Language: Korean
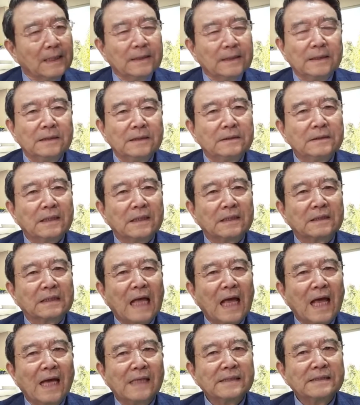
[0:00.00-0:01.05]
이들의
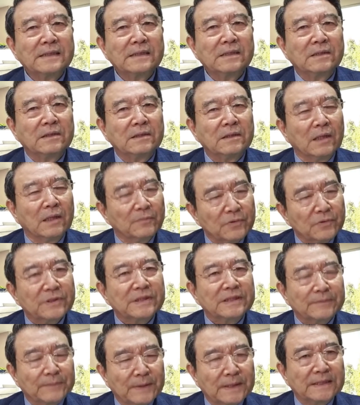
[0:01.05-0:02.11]
탓이 너무
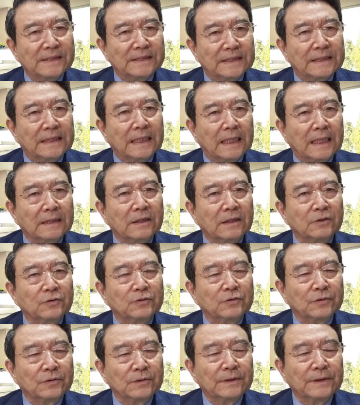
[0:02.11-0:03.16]
심해지니까
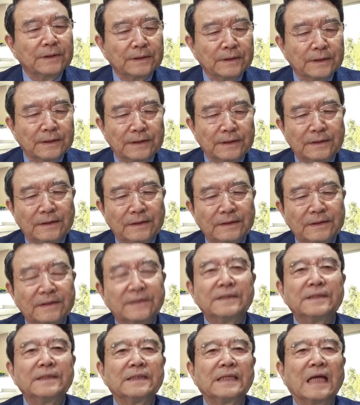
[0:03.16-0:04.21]
결국 어, 이런
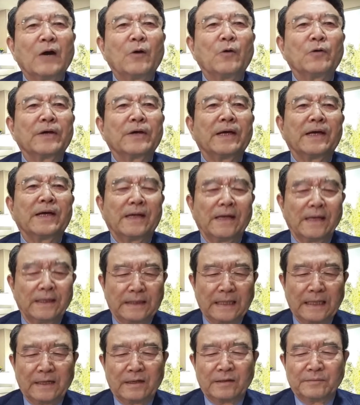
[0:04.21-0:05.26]
글이 나오게
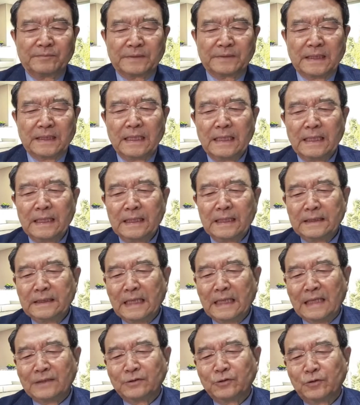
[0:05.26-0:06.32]
된 겁니다. 이
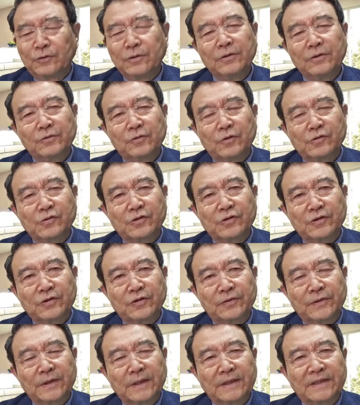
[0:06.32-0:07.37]
안용현
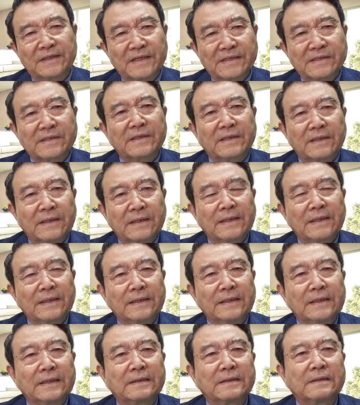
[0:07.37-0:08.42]
논설위원이 그래서
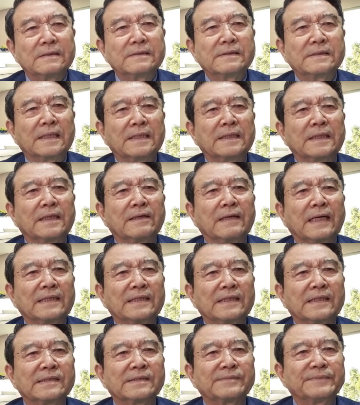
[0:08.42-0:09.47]
이 글을 쓰게 된 거
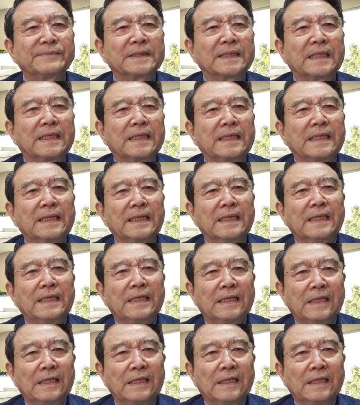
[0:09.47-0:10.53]
아니겠습니까?
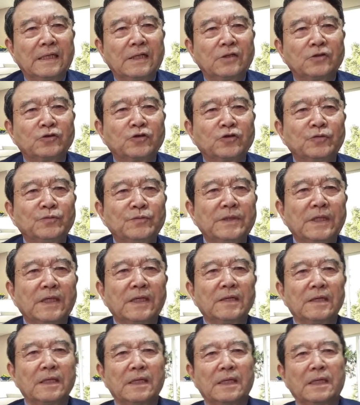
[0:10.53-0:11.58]

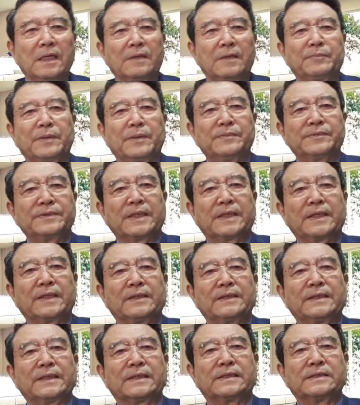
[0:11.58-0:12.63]
추미애
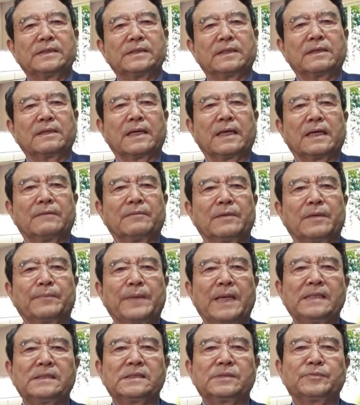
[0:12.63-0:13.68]
법무장관이 그저께인가 뭐
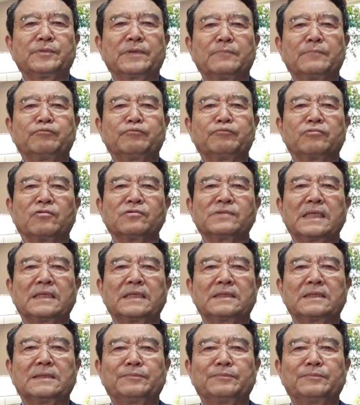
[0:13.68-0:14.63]
페이스북에 부동산